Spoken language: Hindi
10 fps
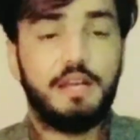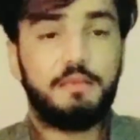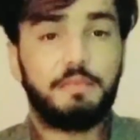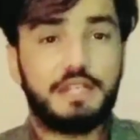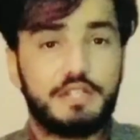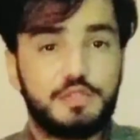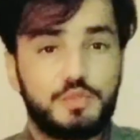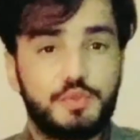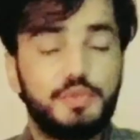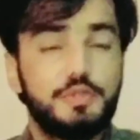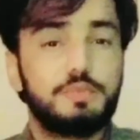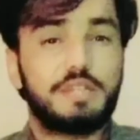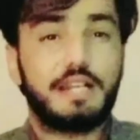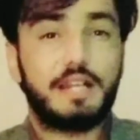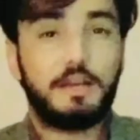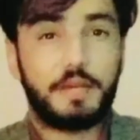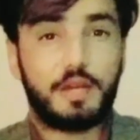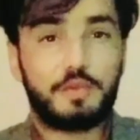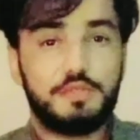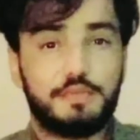मेरा ये जो यूट्यूब चैनल है
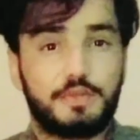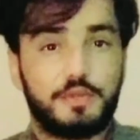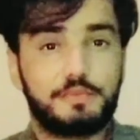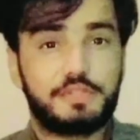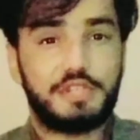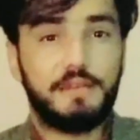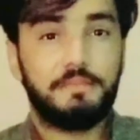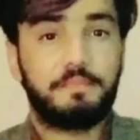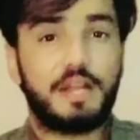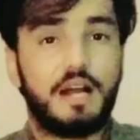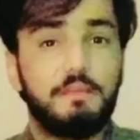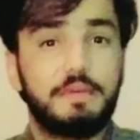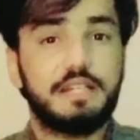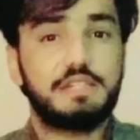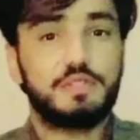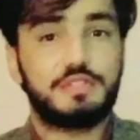बयालोजी विद खुरम शाह आप अगर इस